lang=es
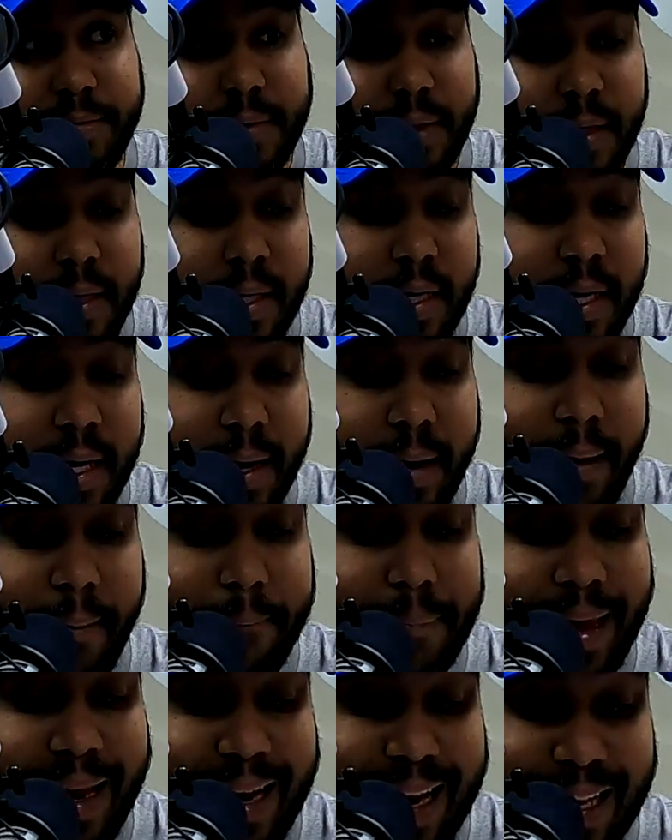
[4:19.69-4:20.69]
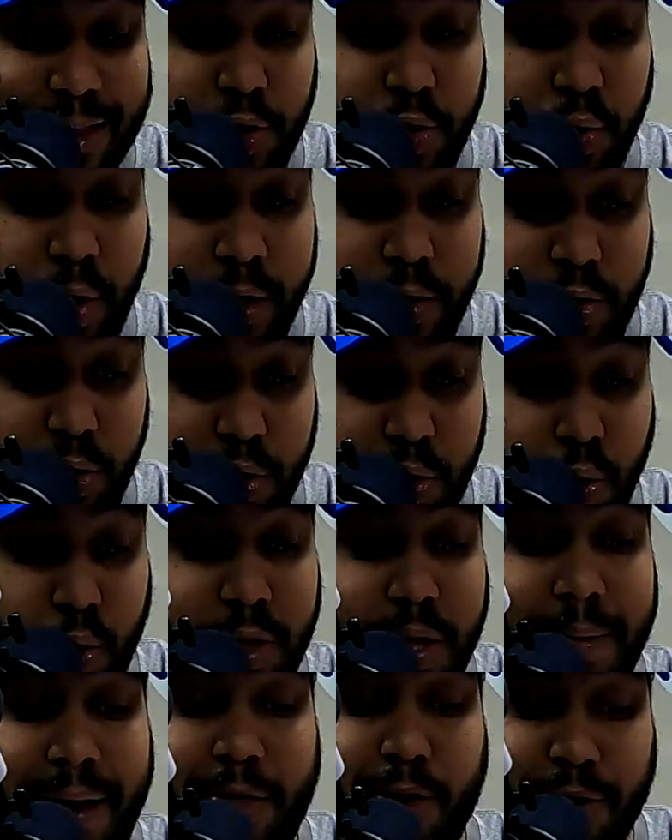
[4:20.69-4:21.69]
Claro. en,
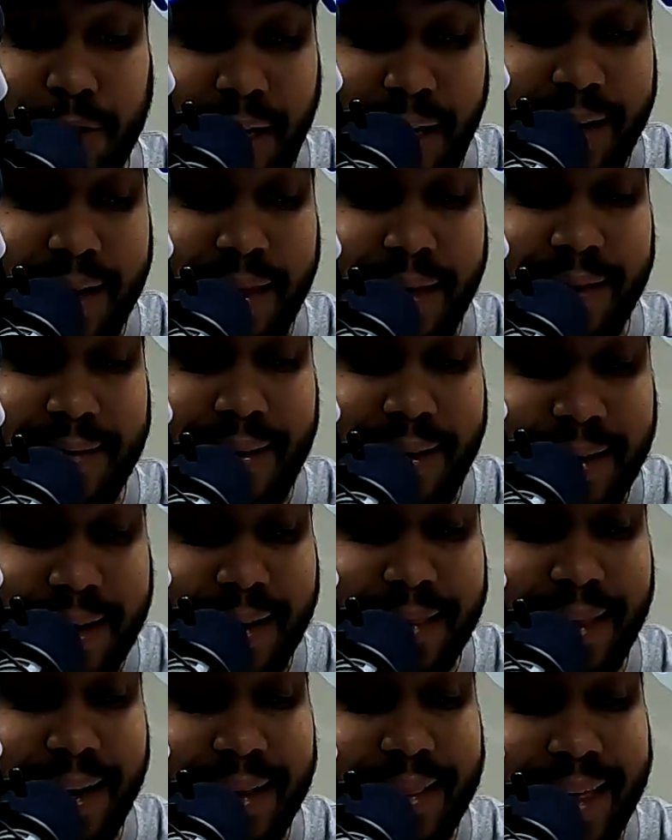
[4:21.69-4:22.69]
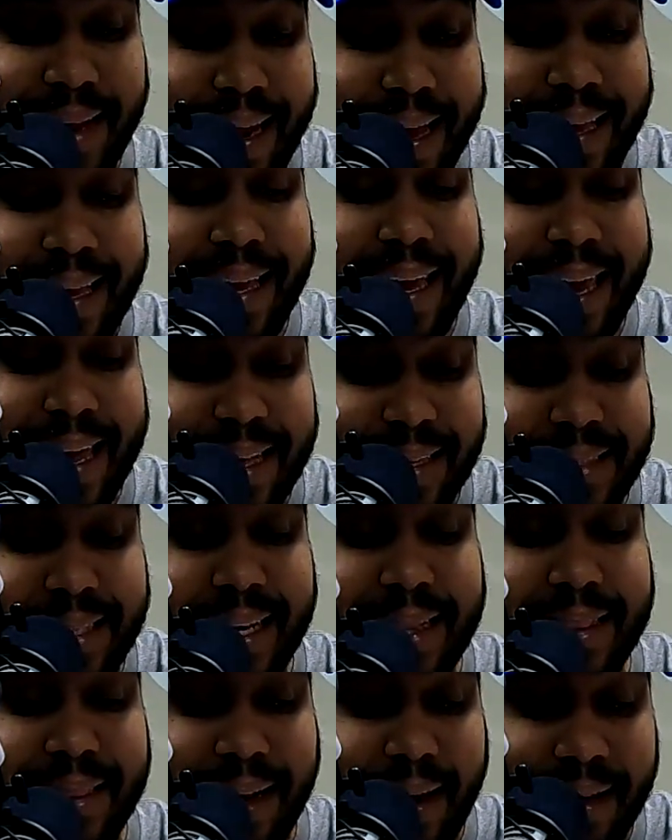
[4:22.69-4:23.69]
sus últimas dos salidas, Alcántara tiene
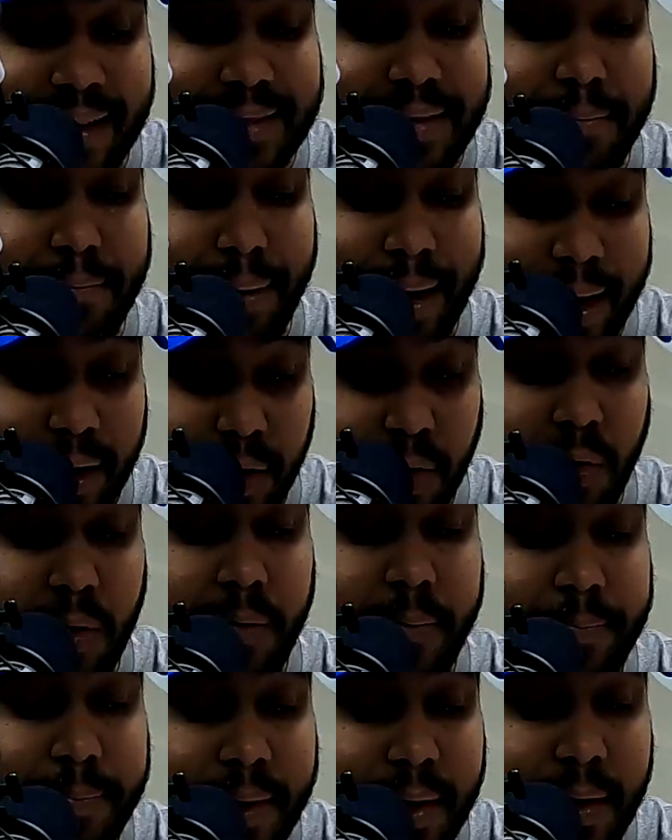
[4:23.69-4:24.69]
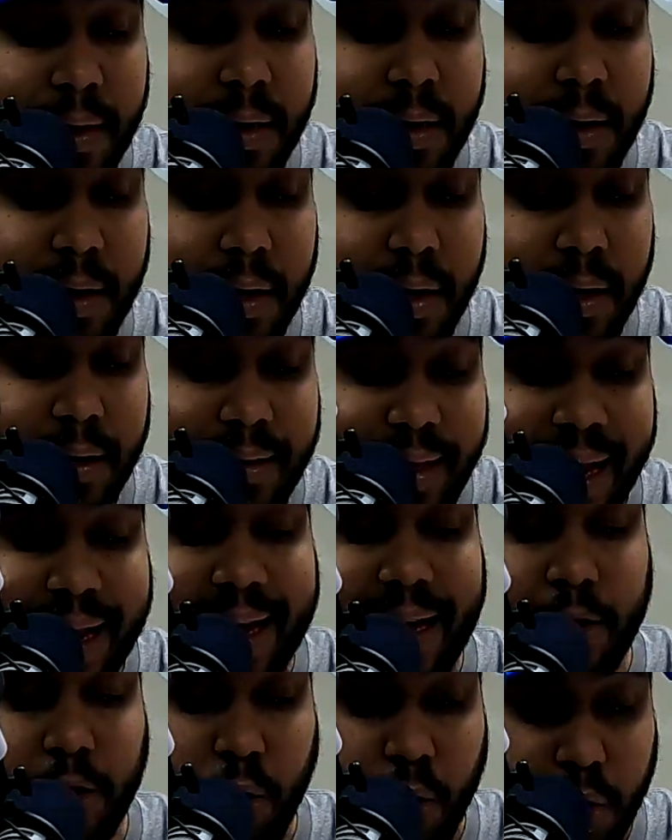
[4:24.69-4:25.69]
15 entradas en blanco
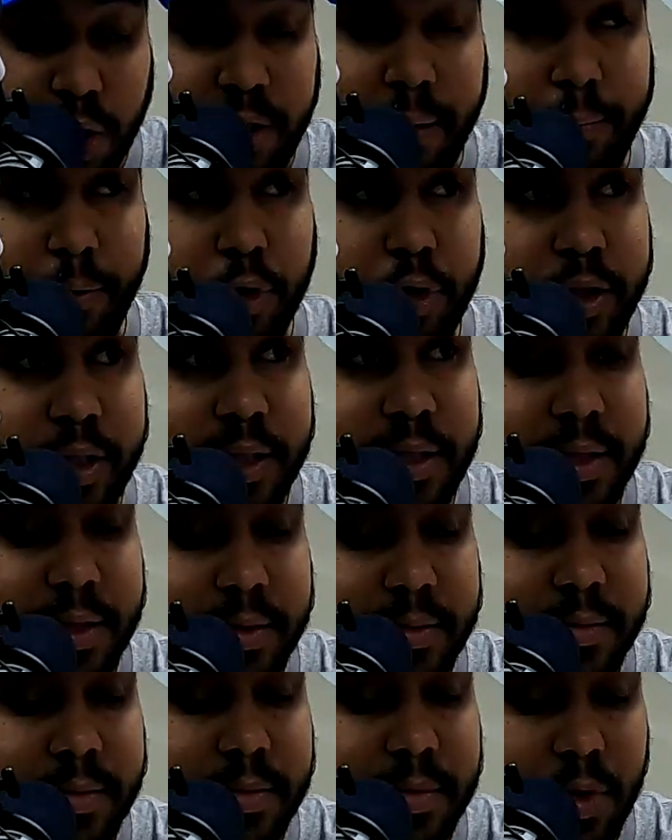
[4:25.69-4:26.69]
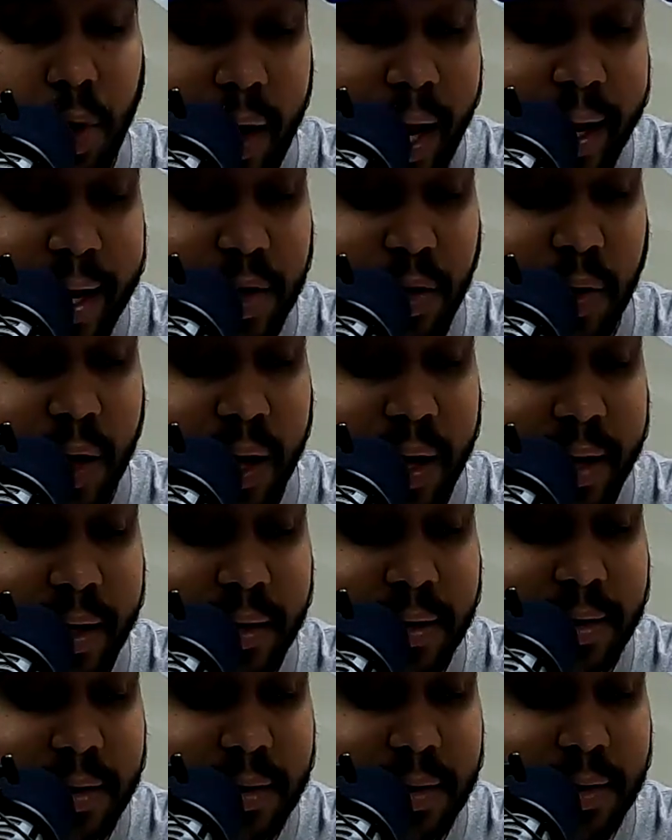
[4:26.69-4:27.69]
de 14 ponches. No le han hecho
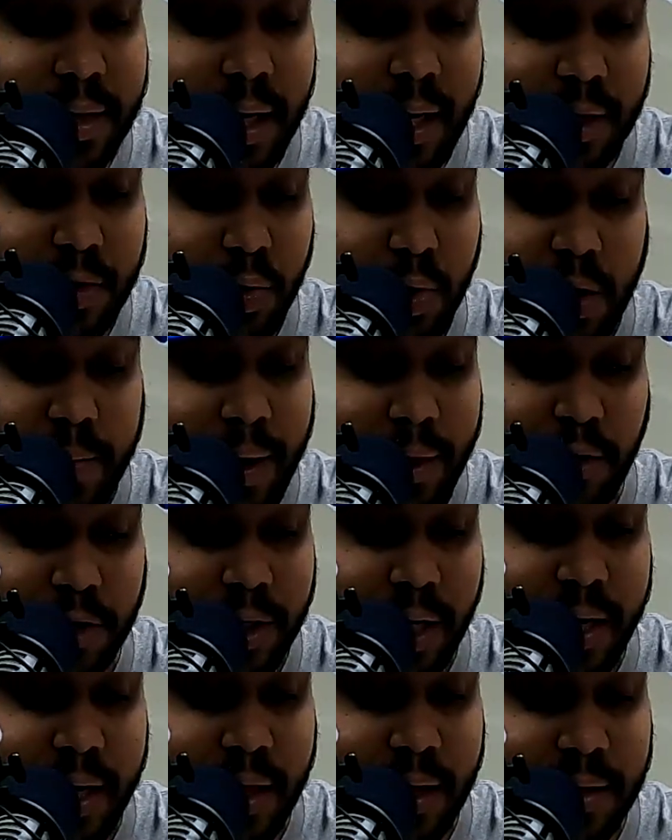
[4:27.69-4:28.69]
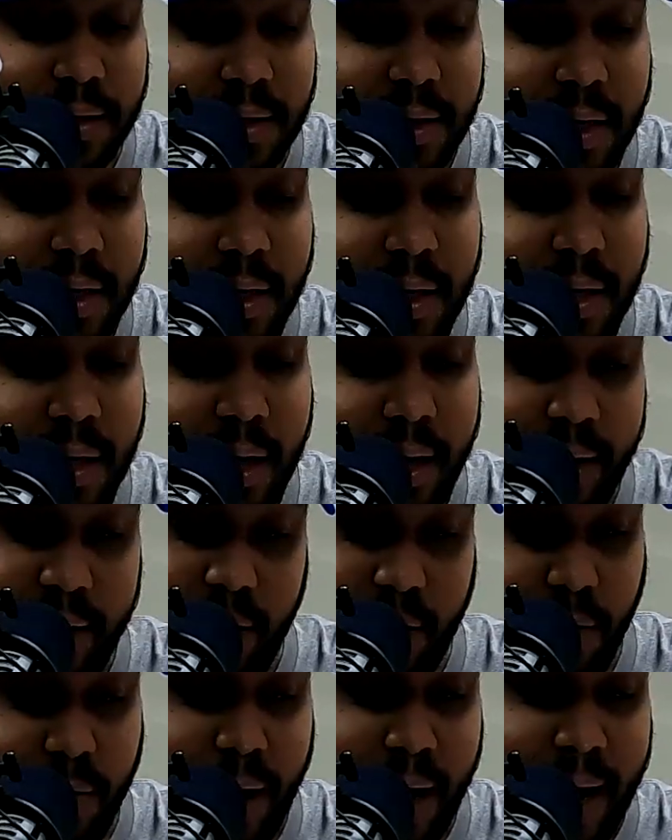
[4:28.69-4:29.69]
carreras en las últimas dos salidas.
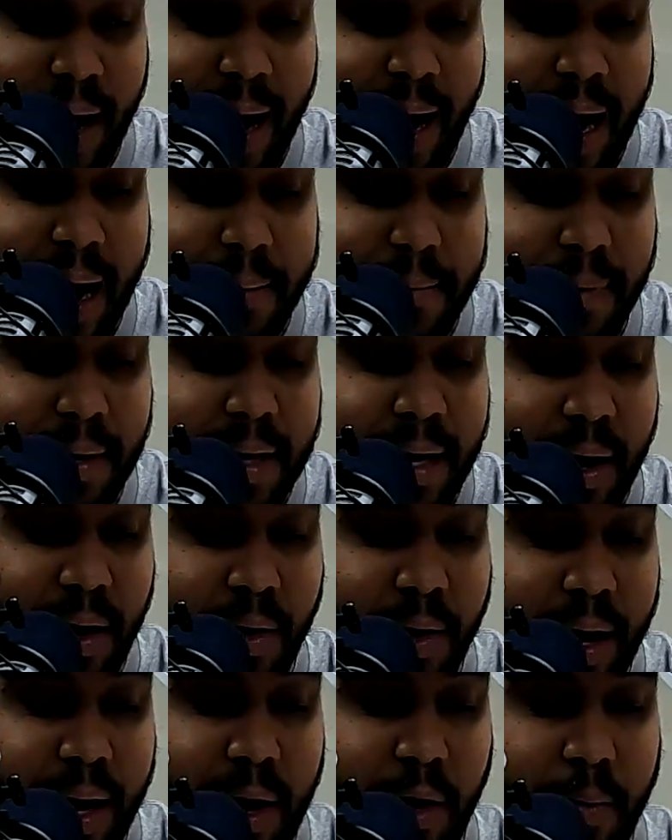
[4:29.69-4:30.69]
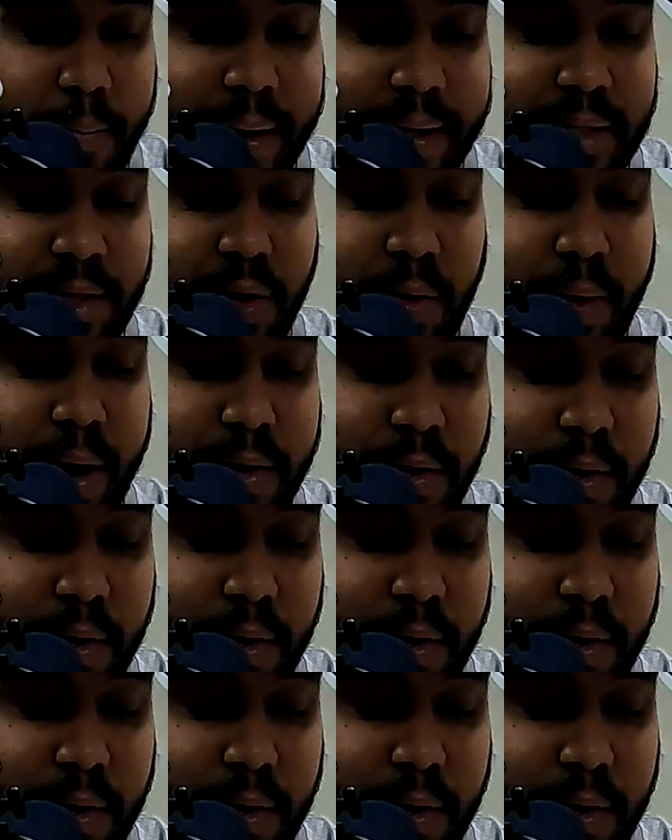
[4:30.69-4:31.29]
Le tiró una Anaheim y ahora a los Mets de